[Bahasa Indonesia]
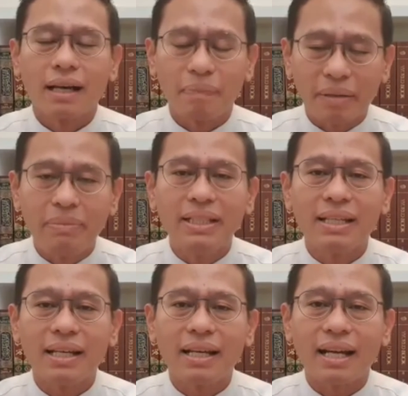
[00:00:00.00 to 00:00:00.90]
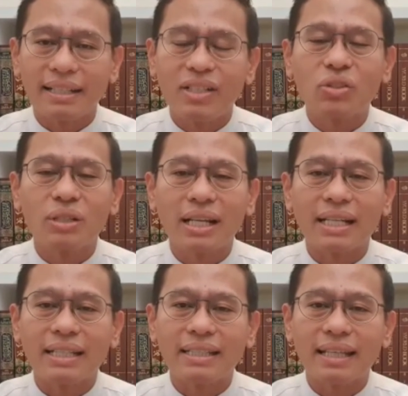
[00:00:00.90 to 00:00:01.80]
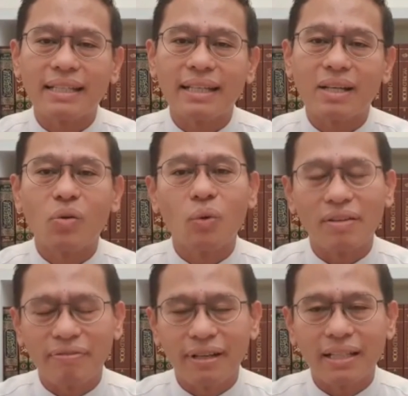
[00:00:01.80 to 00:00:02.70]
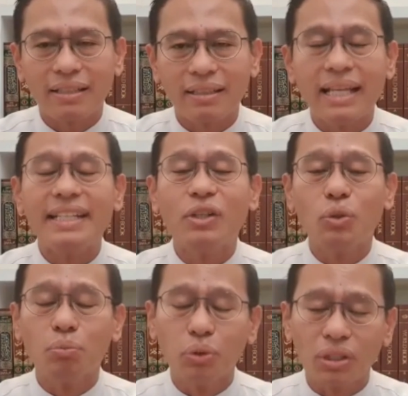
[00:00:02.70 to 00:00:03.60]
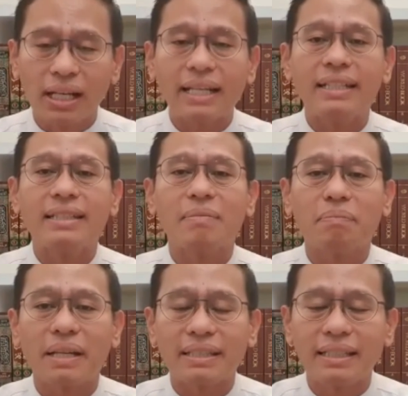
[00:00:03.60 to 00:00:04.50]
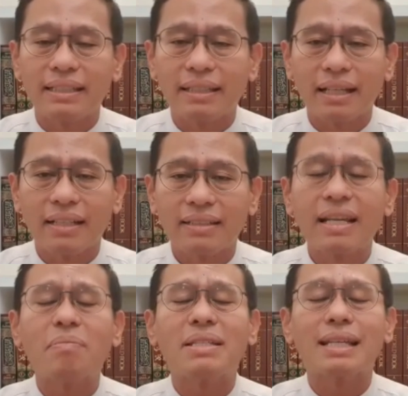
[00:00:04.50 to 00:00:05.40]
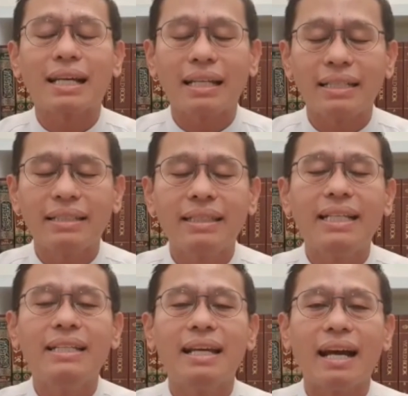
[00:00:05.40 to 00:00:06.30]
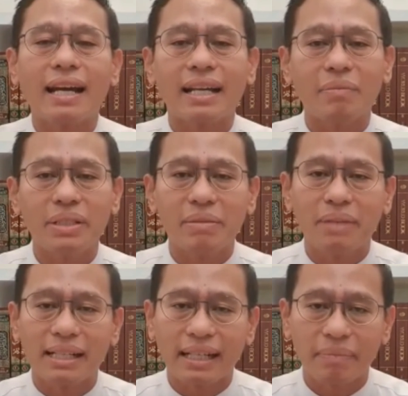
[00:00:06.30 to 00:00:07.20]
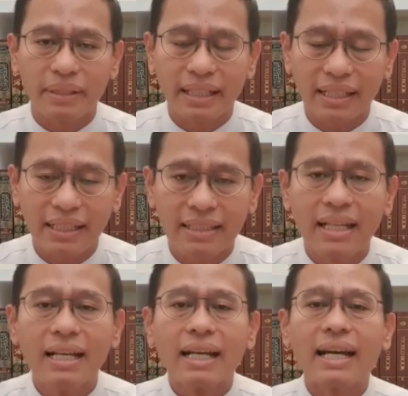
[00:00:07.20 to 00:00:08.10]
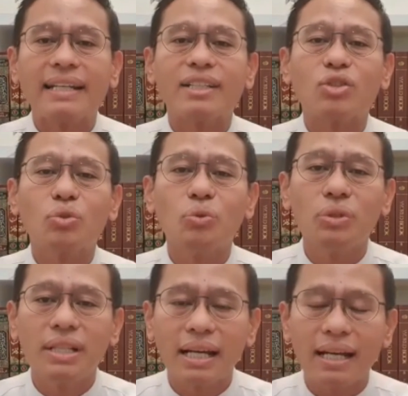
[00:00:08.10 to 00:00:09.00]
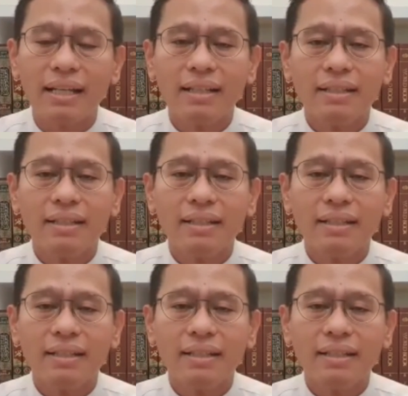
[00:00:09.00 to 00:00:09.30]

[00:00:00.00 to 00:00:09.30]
apabila ada saudara kita yang wafat dan dikuburkan di tempat kita. Sama sekali tidak akan menyebarkan penyakit karena sudah